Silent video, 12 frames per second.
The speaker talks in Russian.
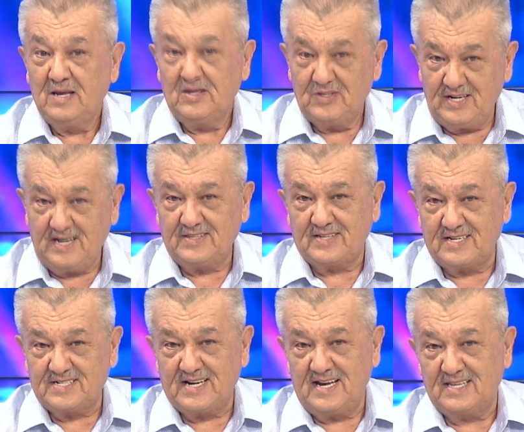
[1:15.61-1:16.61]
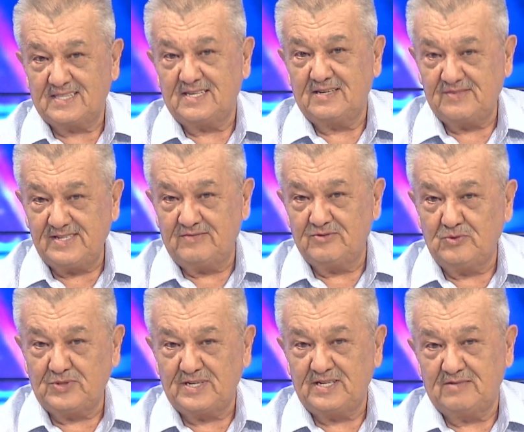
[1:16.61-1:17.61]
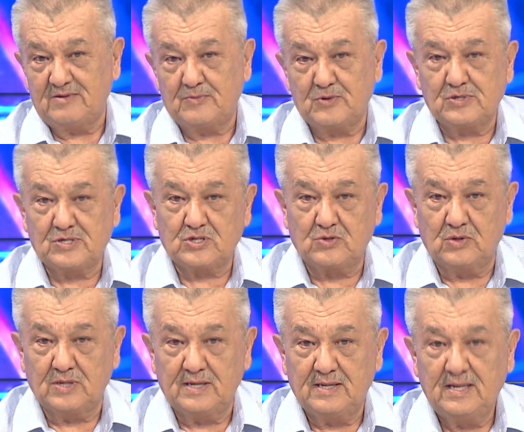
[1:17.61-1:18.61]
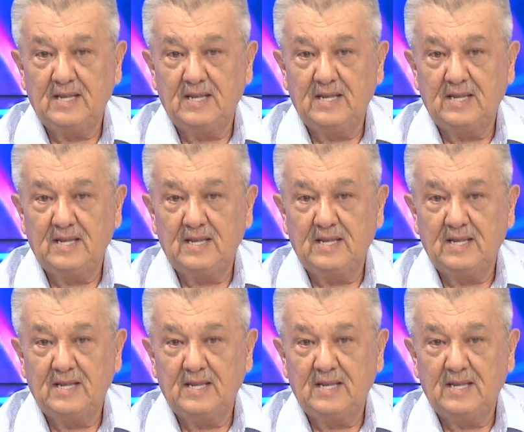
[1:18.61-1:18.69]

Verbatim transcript: Директор решает все внутренние вопросы школы.